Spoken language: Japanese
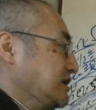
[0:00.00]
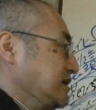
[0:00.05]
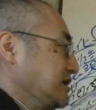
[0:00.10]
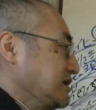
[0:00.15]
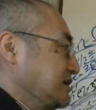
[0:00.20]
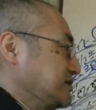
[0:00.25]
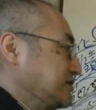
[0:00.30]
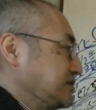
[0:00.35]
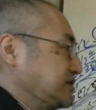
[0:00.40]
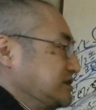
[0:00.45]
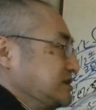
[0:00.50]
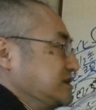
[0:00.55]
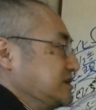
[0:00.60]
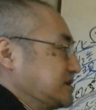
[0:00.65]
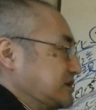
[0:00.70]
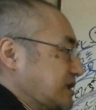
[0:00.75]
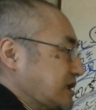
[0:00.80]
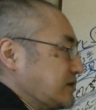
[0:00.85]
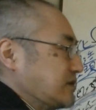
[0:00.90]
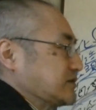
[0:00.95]
え月に1
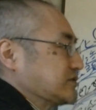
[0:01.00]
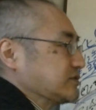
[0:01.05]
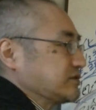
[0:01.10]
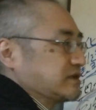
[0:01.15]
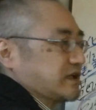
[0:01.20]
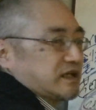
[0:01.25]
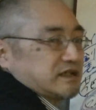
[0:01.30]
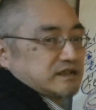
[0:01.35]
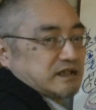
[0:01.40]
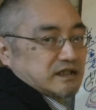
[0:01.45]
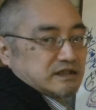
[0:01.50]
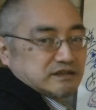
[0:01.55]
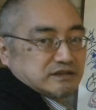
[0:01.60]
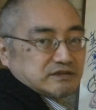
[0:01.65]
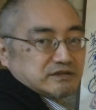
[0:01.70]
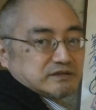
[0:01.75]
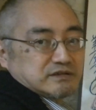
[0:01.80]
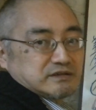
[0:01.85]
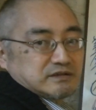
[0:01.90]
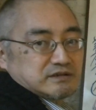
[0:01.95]
回はそういう
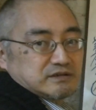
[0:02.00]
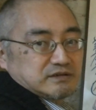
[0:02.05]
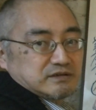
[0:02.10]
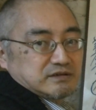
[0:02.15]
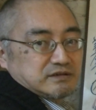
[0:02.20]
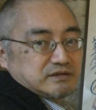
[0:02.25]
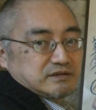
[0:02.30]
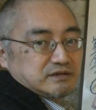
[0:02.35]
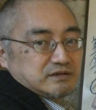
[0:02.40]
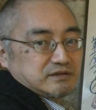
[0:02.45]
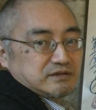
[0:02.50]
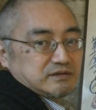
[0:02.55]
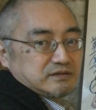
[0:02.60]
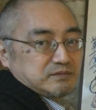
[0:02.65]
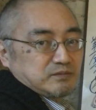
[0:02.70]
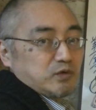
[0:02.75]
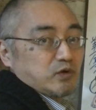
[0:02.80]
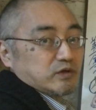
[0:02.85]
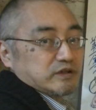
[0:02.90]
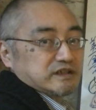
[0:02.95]
ガイダンス
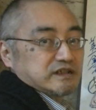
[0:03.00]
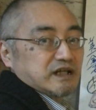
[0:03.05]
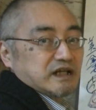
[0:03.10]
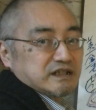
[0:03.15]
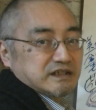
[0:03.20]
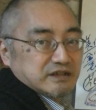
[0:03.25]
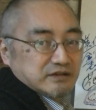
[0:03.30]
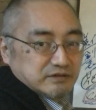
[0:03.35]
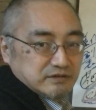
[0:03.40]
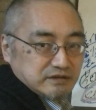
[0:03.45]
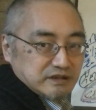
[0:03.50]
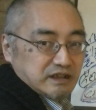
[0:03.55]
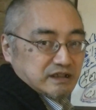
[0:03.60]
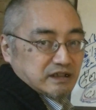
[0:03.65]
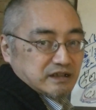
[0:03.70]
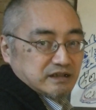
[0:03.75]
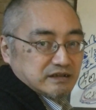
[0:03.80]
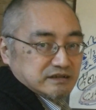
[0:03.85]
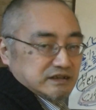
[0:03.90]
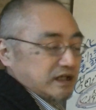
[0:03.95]
も開いてるん
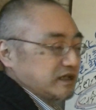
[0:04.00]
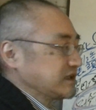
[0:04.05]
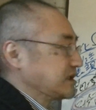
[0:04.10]
で参